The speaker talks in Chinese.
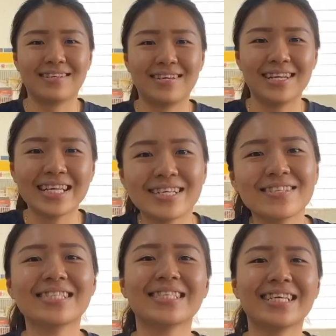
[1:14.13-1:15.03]
来到了
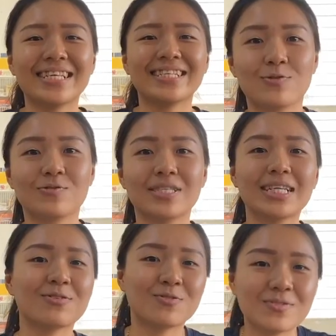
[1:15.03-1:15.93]
新年，除夕到
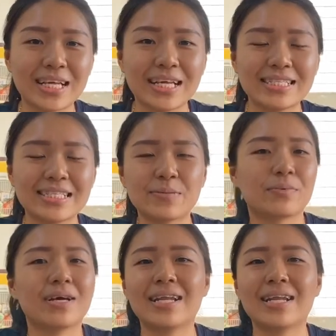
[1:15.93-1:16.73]
初三记得不要